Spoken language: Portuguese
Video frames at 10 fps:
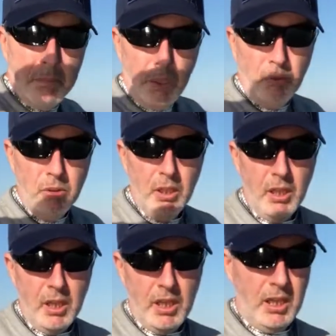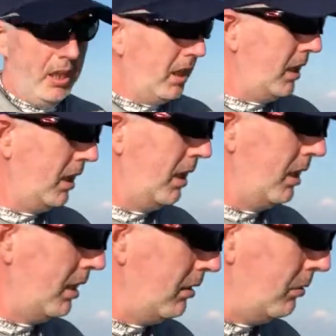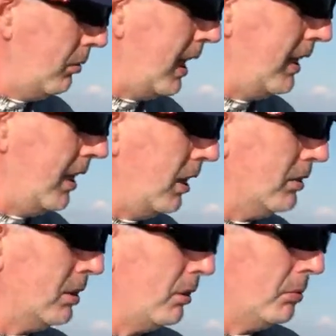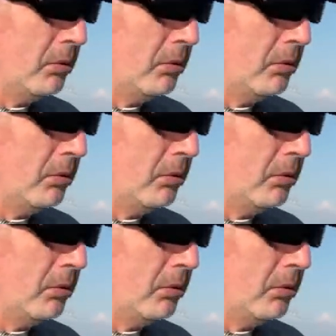é bom, é, é um lugar legal, só